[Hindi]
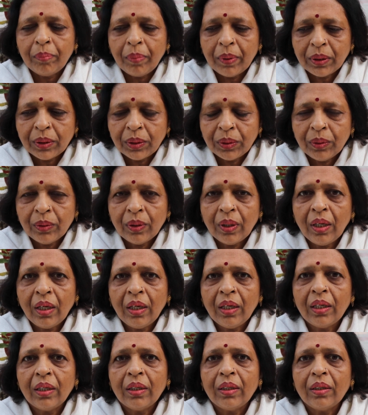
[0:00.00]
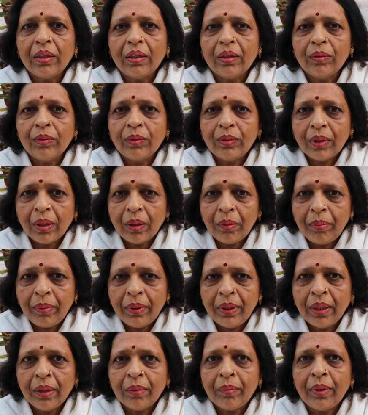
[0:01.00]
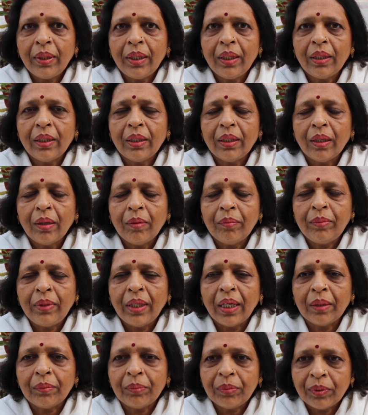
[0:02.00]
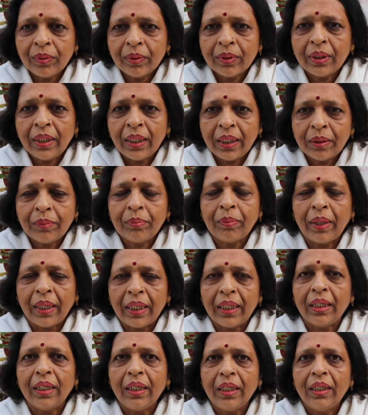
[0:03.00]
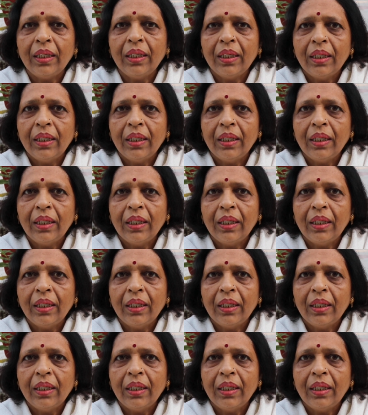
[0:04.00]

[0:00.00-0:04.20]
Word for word: प्रश्नों का उत्तर भी हमें हम ध्यानपूर्वक दे पाएंगे